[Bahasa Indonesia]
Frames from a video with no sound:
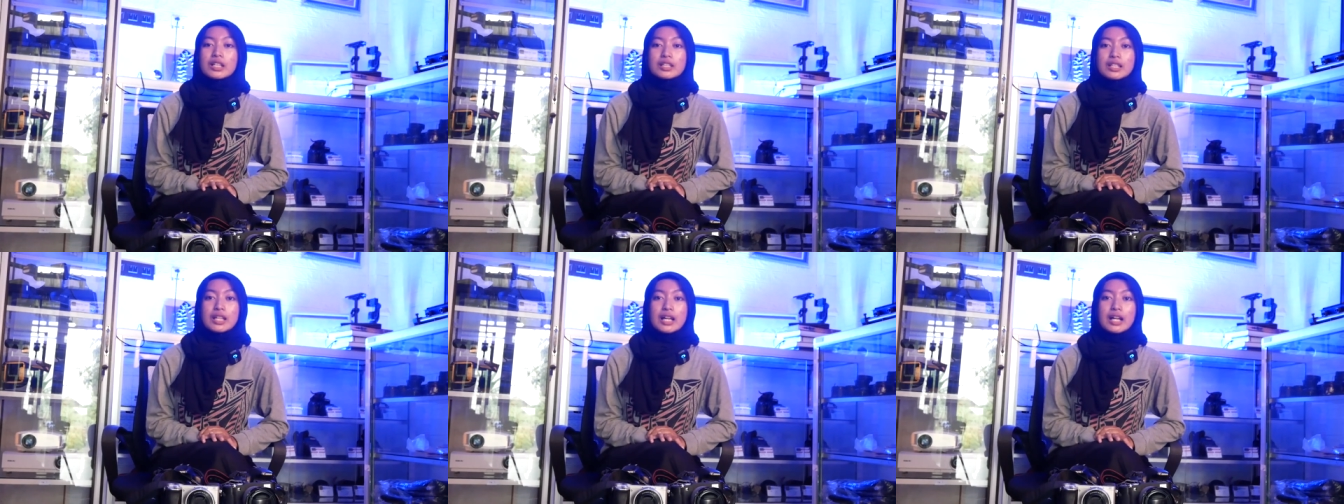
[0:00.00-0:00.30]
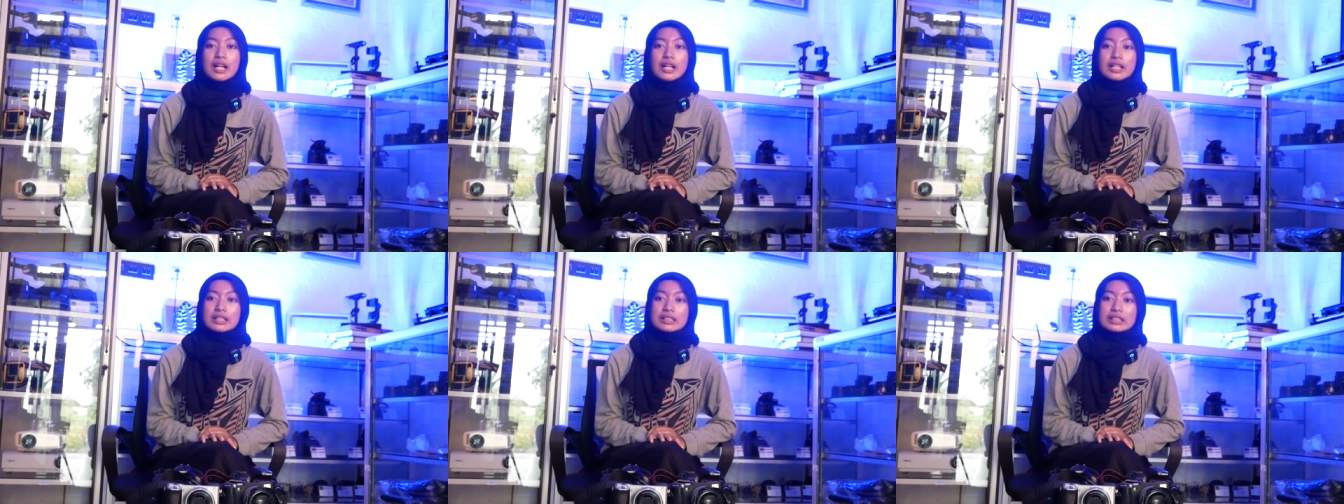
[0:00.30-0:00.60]

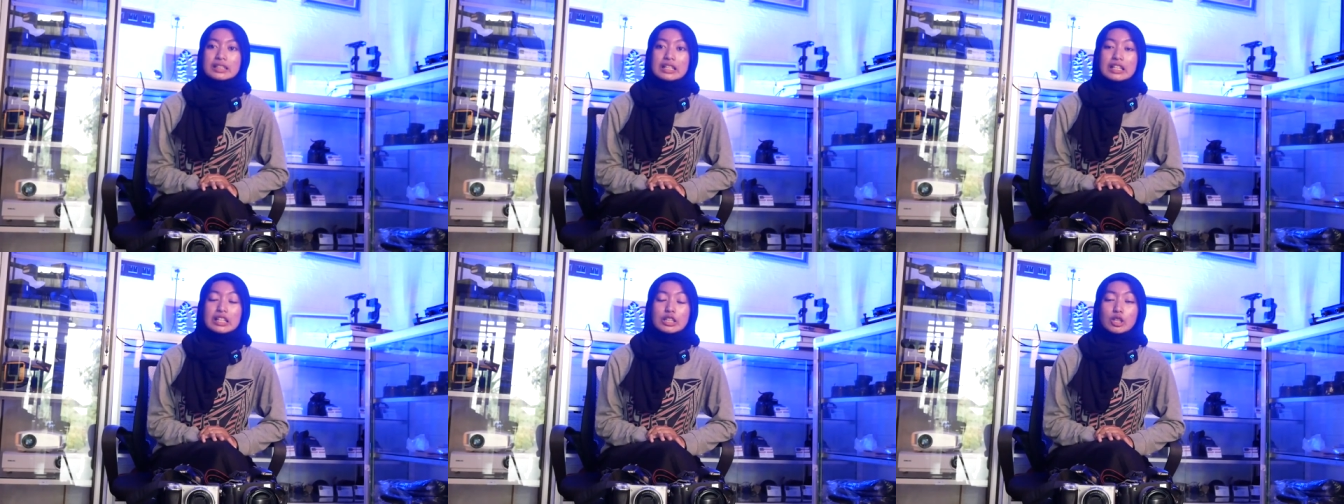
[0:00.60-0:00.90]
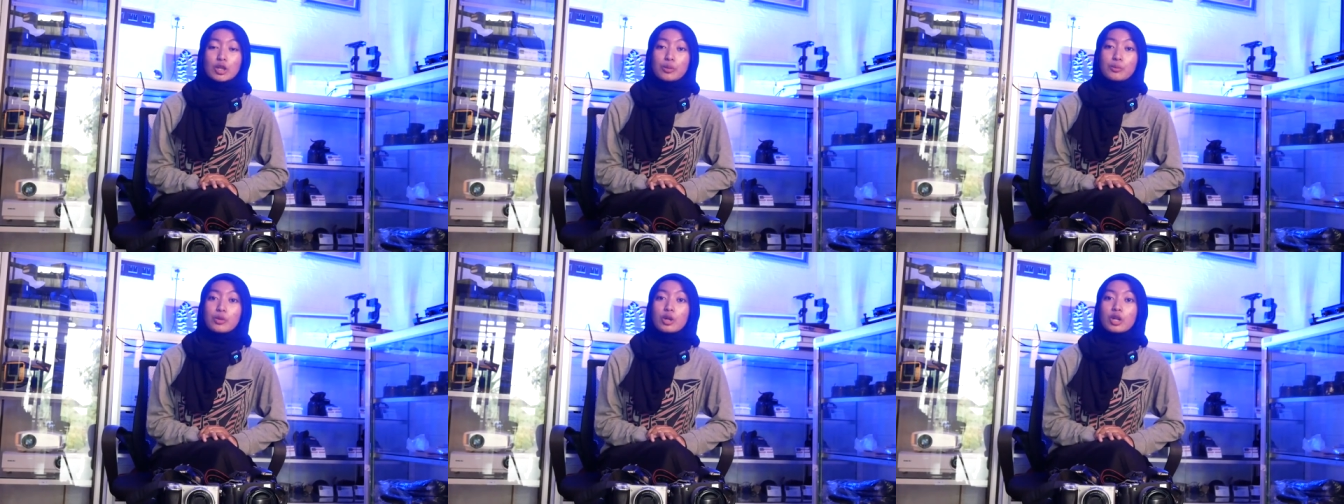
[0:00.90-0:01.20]
dan klik
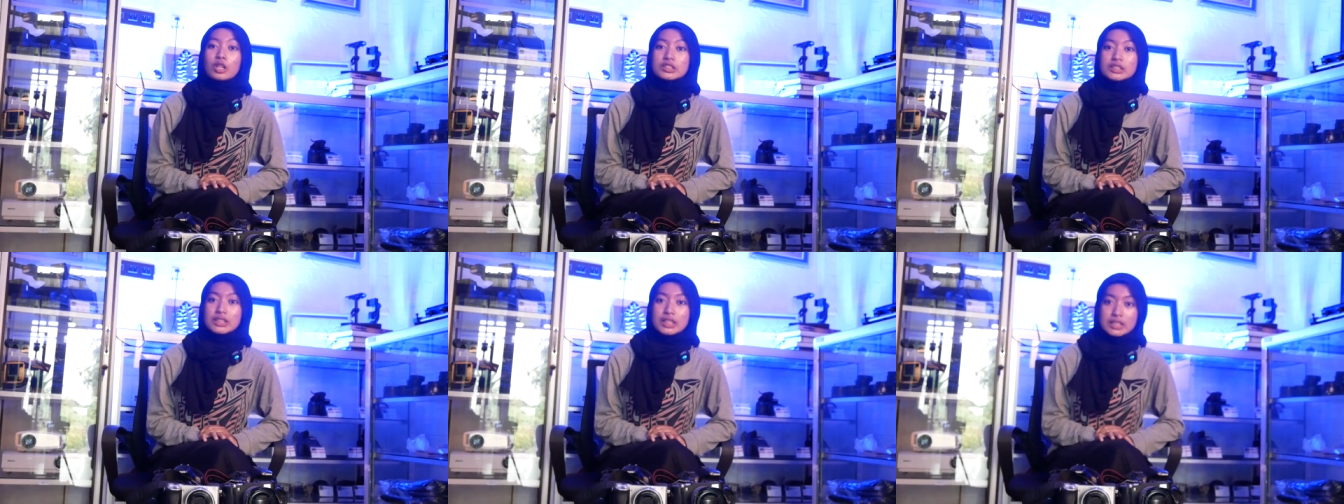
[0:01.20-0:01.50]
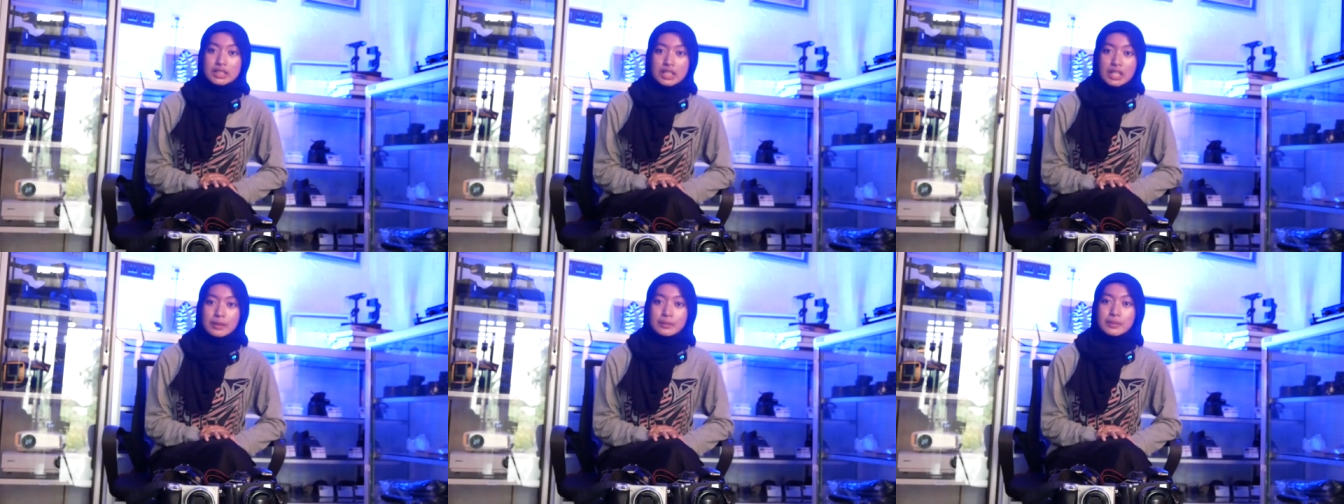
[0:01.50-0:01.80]
tombol
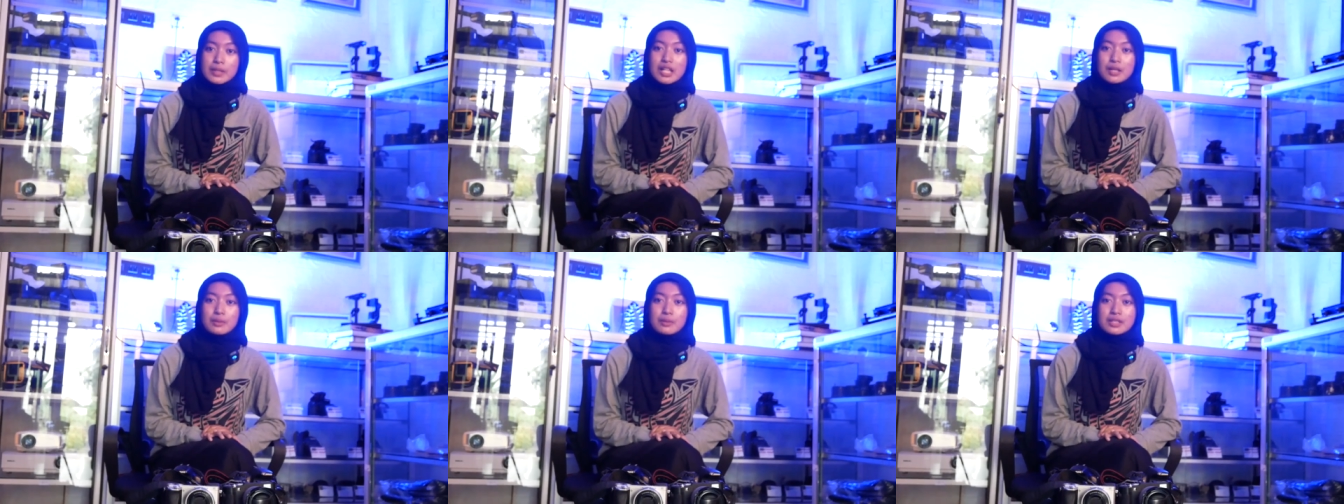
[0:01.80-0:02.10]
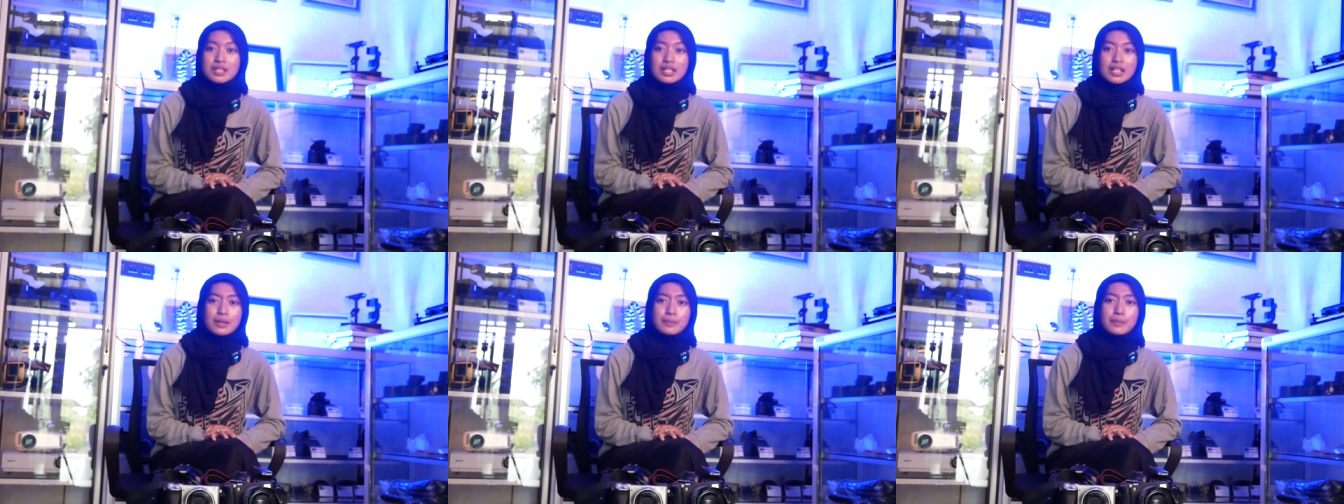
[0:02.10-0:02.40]
loncengnya biar
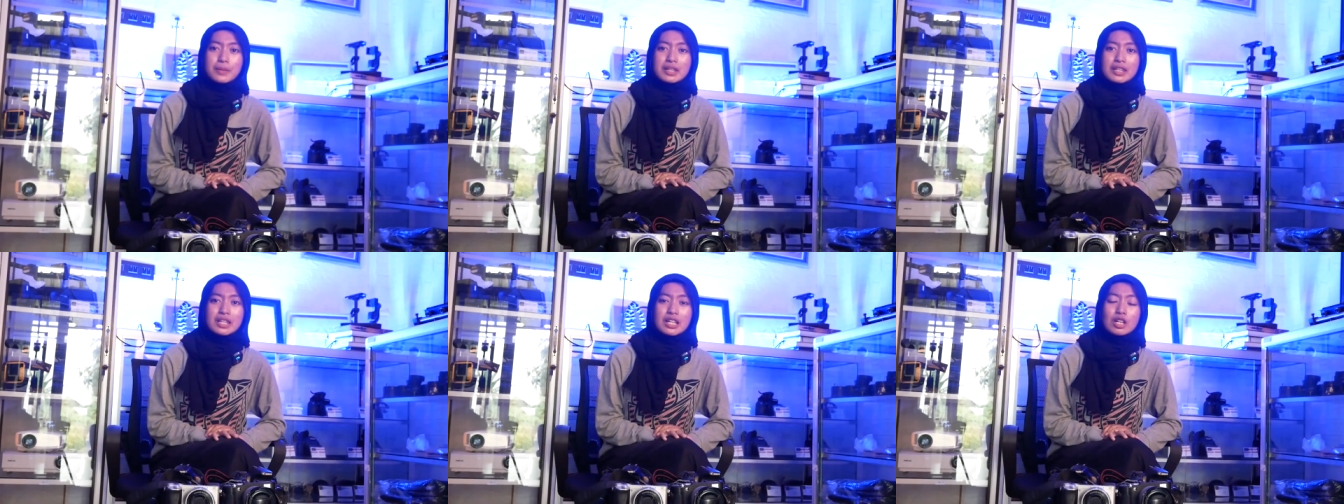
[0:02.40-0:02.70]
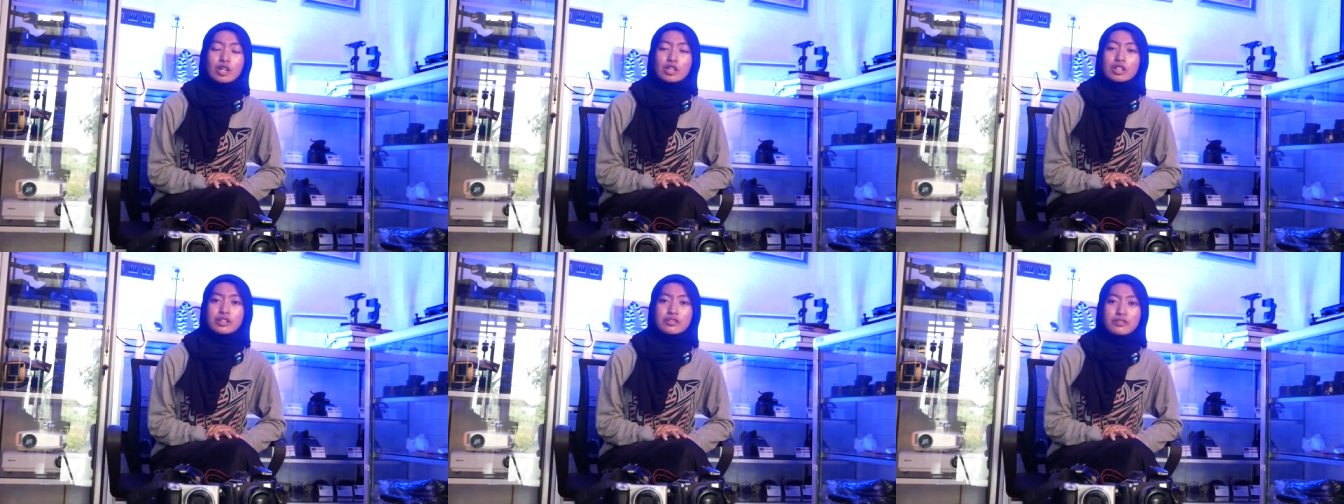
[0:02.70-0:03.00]
bisa
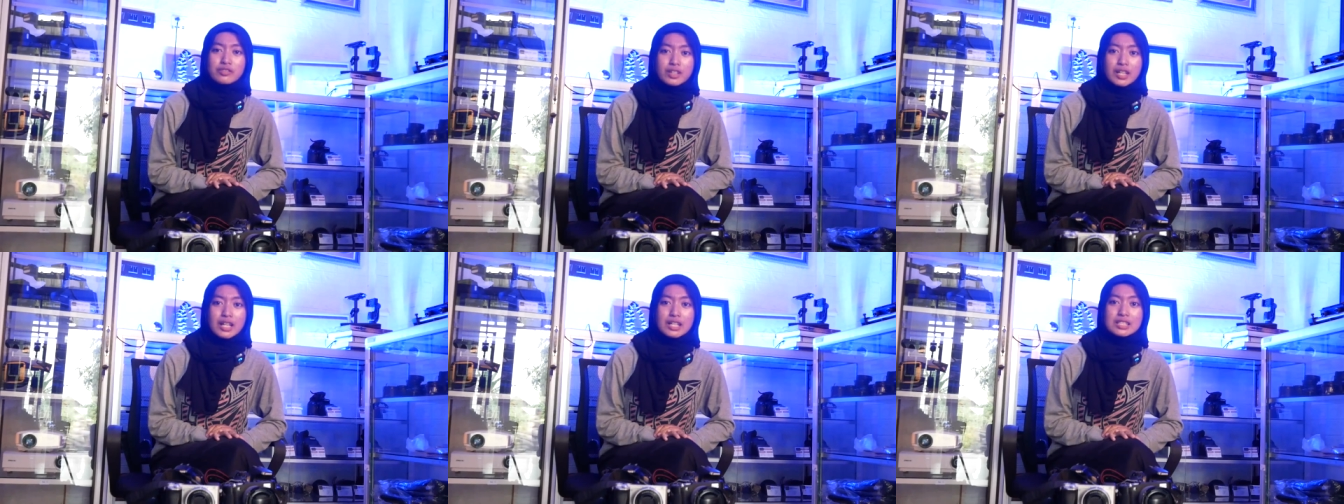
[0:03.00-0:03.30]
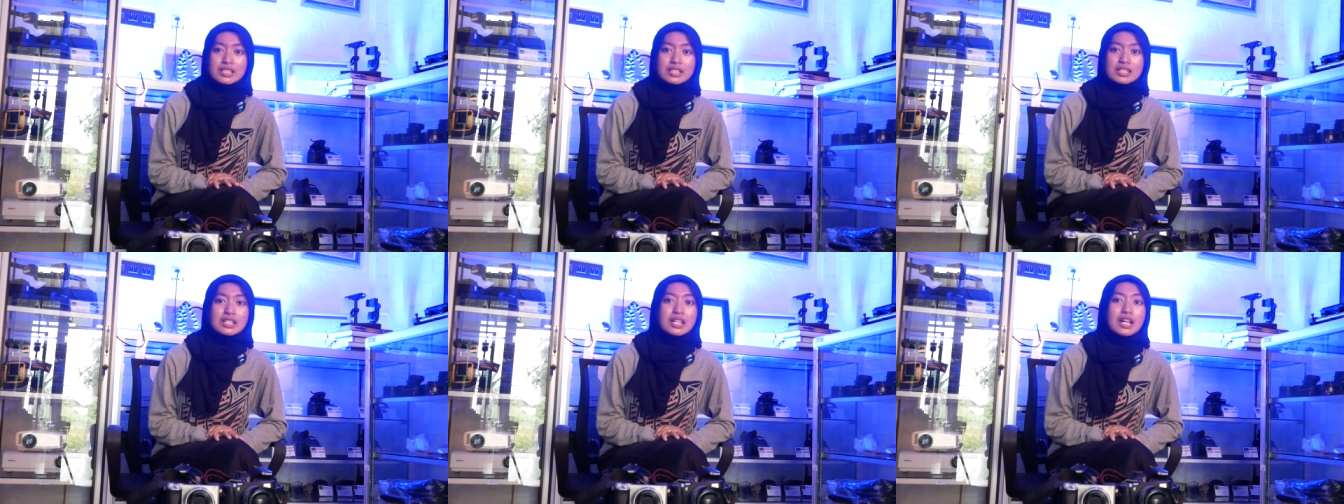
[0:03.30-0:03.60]
dapetin
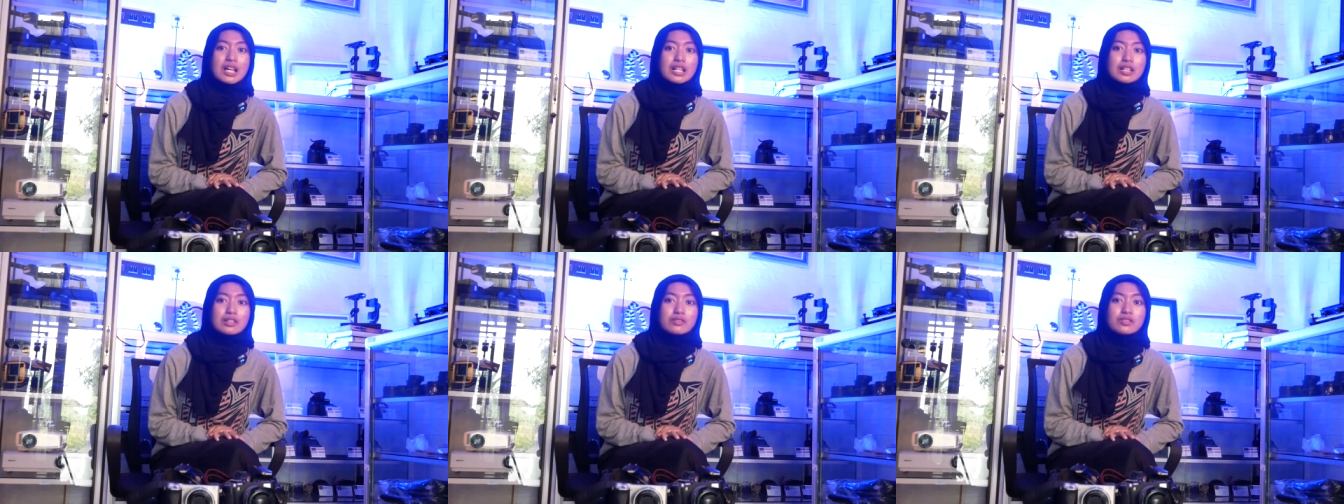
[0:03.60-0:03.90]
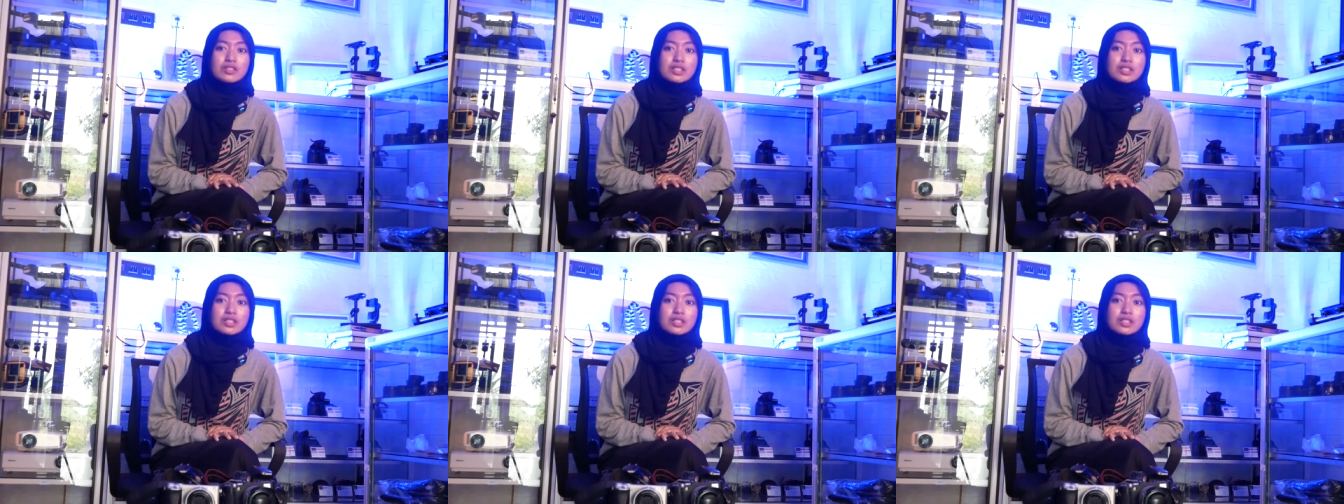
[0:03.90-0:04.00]
notifikasi dari